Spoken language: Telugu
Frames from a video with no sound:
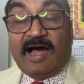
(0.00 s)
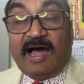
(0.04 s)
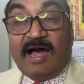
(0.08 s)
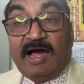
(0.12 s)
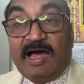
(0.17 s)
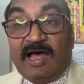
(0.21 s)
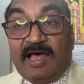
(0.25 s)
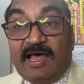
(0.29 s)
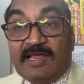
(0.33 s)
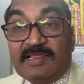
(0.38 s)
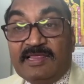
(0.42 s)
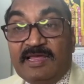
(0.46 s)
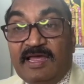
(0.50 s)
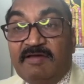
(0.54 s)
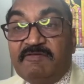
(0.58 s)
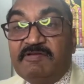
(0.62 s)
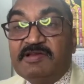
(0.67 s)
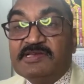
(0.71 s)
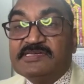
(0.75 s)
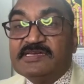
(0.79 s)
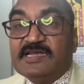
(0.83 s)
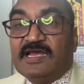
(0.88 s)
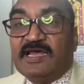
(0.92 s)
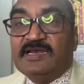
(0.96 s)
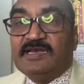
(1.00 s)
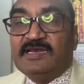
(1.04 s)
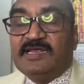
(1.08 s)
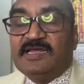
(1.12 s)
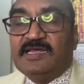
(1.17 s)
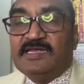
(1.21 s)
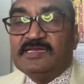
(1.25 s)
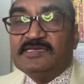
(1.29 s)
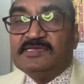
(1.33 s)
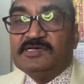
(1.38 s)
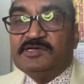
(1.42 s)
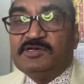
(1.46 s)
ఆ అదే విషయాన్ని
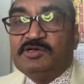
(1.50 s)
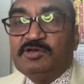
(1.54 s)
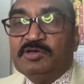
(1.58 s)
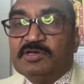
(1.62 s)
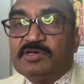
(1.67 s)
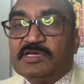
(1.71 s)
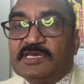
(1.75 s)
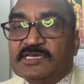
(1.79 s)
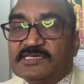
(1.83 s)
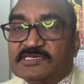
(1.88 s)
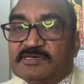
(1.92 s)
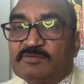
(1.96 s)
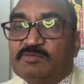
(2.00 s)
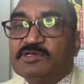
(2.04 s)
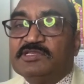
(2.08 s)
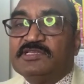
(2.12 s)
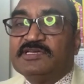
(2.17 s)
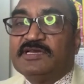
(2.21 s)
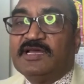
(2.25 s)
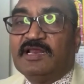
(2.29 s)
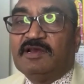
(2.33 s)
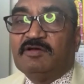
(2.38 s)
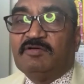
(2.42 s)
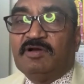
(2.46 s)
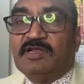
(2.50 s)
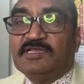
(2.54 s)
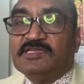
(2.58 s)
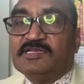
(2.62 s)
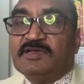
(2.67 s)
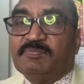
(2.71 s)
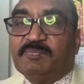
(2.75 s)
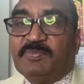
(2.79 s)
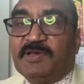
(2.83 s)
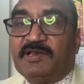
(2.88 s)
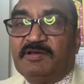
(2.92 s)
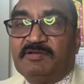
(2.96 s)
జిడ్డు కృష్ణమూర్తి గారు కూడా
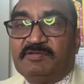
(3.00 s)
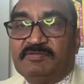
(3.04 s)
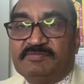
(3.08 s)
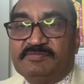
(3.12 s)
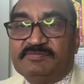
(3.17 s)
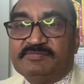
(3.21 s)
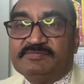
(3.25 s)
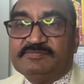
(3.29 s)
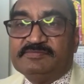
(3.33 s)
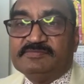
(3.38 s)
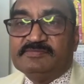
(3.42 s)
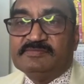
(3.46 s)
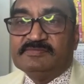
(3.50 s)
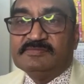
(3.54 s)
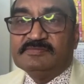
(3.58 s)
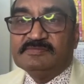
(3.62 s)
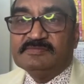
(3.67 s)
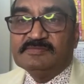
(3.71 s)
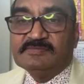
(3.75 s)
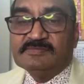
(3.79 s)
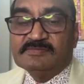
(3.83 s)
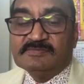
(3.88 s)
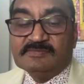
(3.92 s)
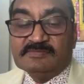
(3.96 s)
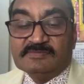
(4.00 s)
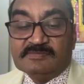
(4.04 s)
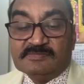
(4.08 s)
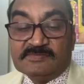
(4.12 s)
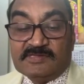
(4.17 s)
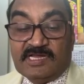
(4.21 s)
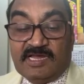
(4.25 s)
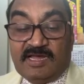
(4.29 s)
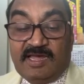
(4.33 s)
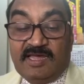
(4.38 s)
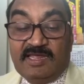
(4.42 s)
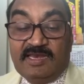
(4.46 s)
చెప్పారు
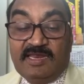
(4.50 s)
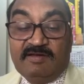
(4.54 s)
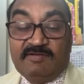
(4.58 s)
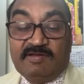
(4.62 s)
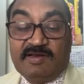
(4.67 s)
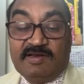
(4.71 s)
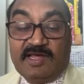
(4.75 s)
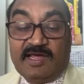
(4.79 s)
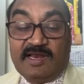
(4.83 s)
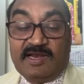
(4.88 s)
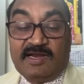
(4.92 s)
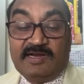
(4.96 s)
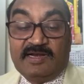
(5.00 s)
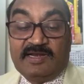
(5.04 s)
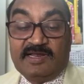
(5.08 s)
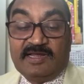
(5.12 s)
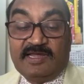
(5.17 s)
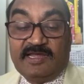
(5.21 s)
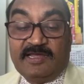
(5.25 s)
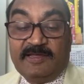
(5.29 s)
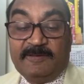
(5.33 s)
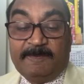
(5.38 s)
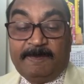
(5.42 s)
ఆయన ఏమన్నారంటే